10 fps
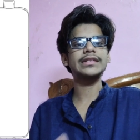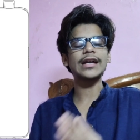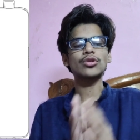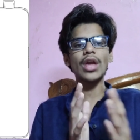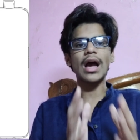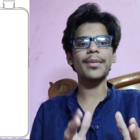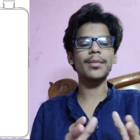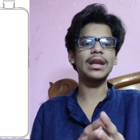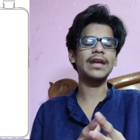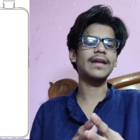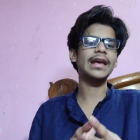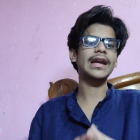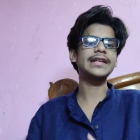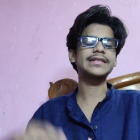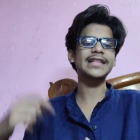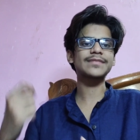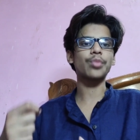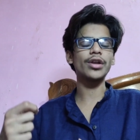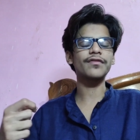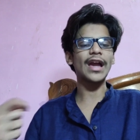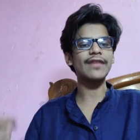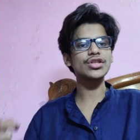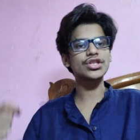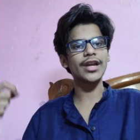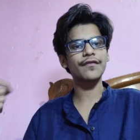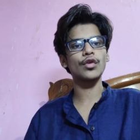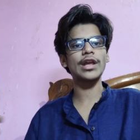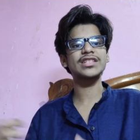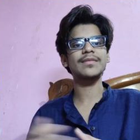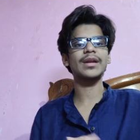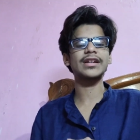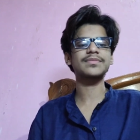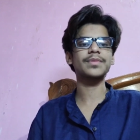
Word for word: कर ली जाए तो यहाँ पे मिलने वाला है गई 6.5 इंच का एक फुल एच प्लस